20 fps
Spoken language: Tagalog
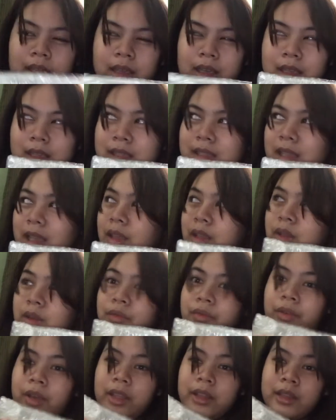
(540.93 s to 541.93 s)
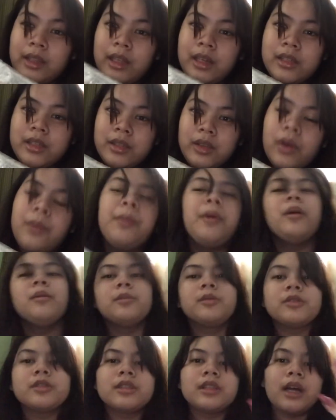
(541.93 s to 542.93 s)
Kasi, yung fake nails ko,
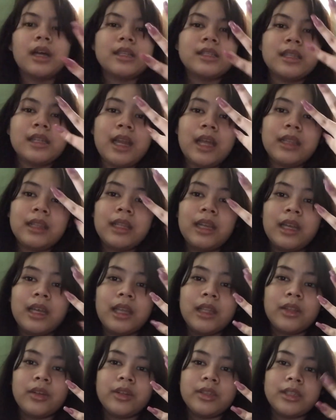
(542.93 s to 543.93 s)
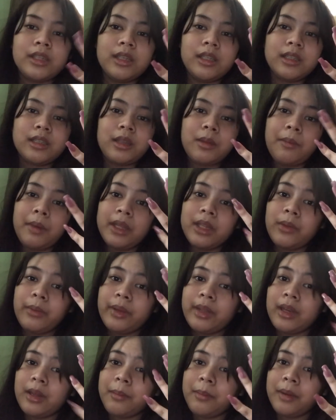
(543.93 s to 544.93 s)
paubos na kasi lahat nalagyan ko siya design. By the
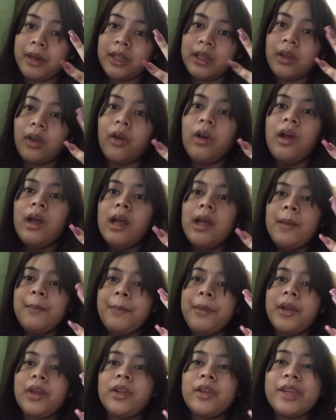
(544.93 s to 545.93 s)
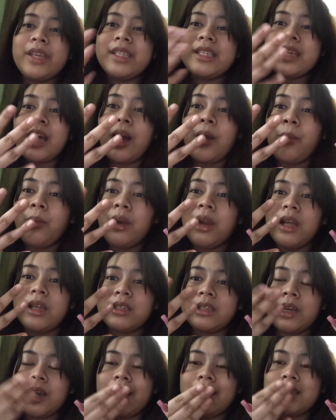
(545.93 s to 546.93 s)
way, nagpalit ako. Pero yung isa, wala
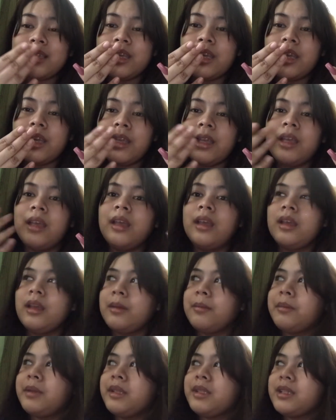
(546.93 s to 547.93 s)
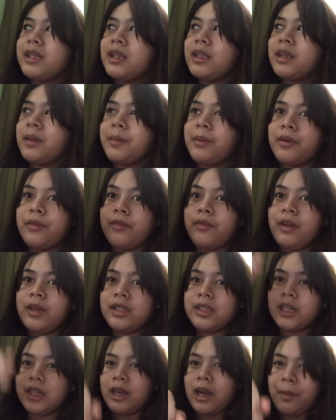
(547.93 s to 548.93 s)
siya kasi minsan kapag
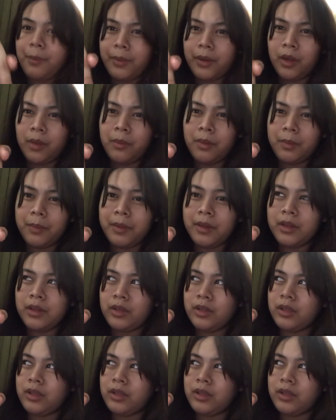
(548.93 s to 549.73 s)
flush, nahirapan ako magpindot.